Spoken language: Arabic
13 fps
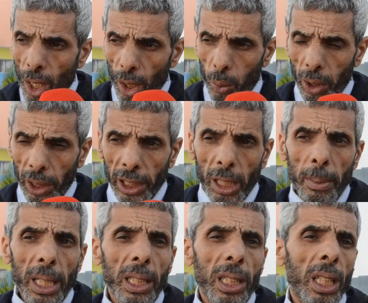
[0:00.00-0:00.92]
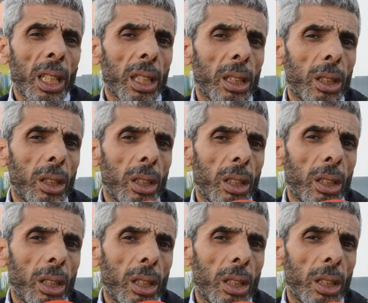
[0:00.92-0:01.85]
الوضعيه الماليه
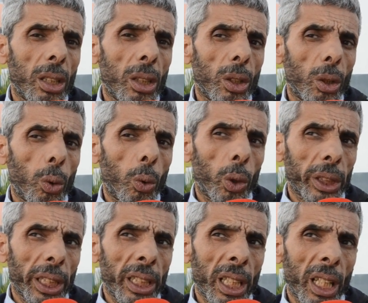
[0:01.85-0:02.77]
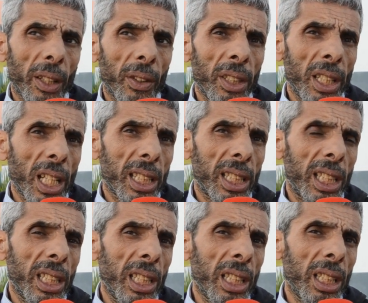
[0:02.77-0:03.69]
وعطيناه
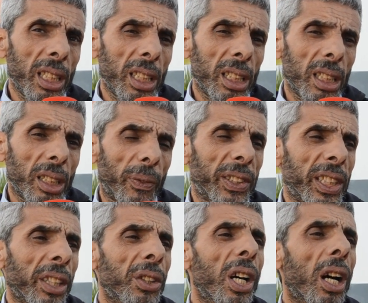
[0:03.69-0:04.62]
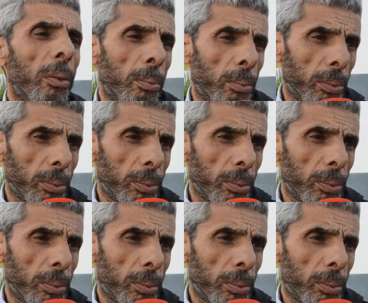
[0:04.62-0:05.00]
الناس اللي فصلناهم